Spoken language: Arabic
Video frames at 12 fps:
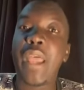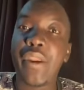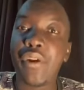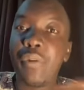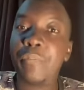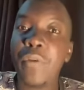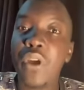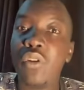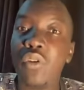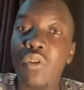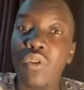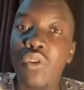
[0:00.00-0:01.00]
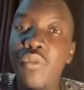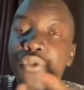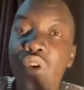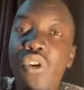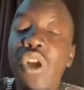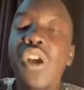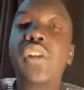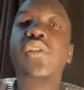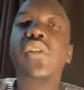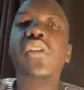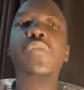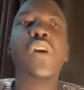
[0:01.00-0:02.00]
ارب ومنو
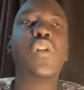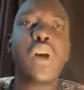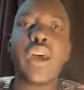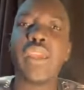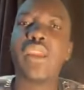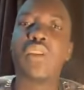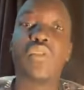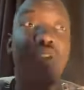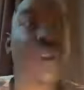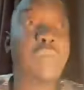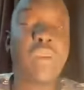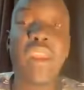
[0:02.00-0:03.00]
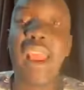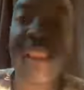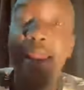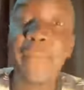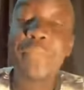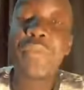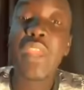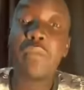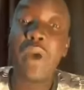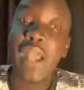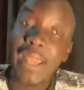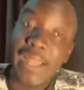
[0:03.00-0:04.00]
كلهم اخواننا كلهم لكن
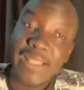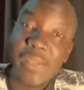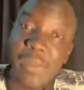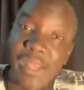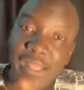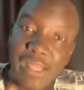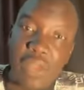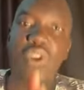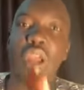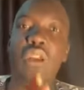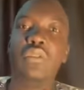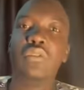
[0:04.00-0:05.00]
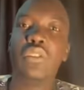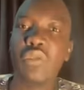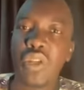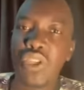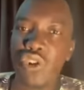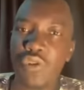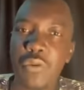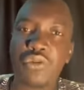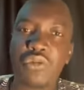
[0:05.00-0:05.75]
ما خلاص هي بقت دوله دوله جنوب